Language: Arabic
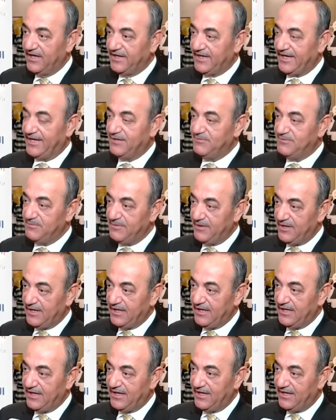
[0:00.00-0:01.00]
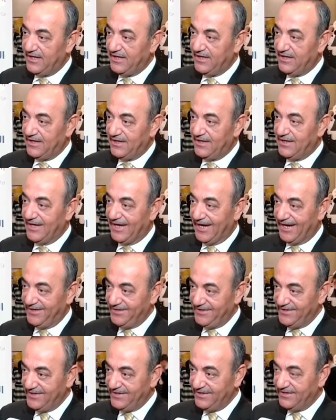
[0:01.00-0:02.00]
يعني بما
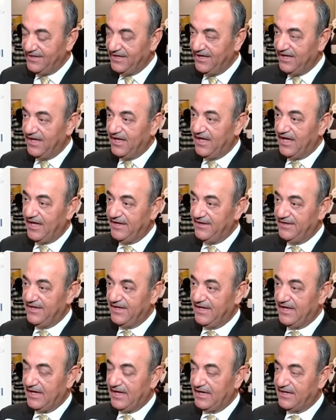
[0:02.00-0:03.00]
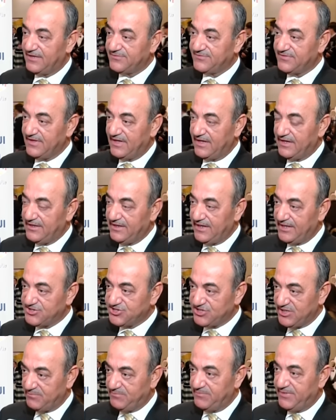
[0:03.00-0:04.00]
أعنيه أن
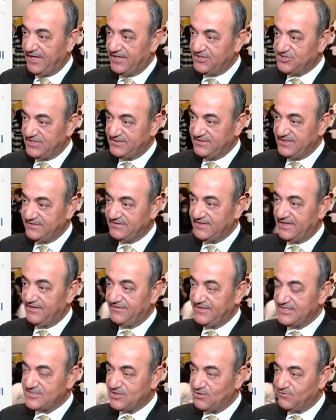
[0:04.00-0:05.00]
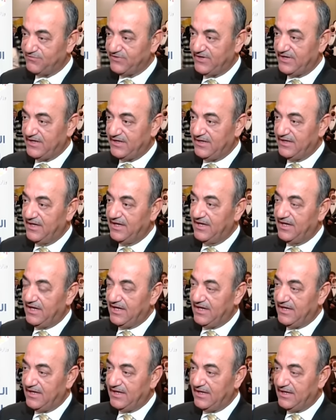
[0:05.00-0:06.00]
الشاب الجديد الذي سوف آه،
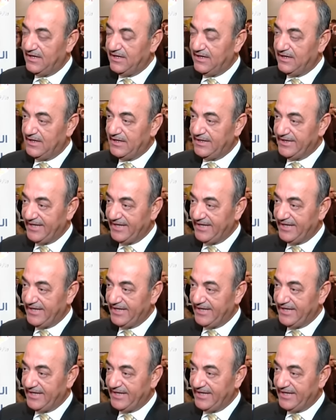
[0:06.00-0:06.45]
آه،